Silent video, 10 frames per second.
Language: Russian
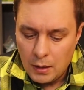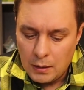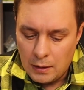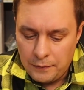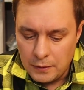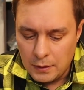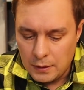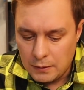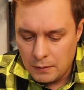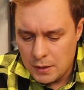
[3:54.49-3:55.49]
Для фидера
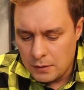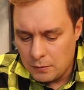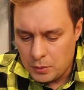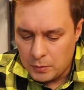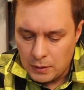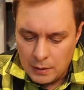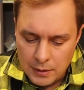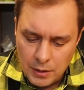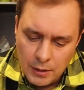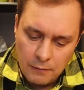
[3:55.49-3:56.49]
это важно, в общем-то, и для
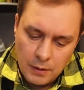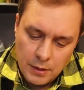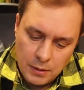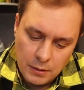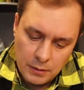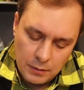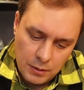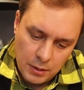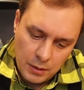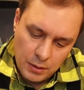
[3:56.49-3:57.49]
джига важно
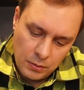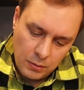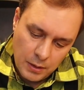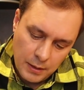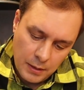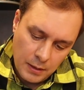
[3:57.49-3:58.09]
толщина шнура.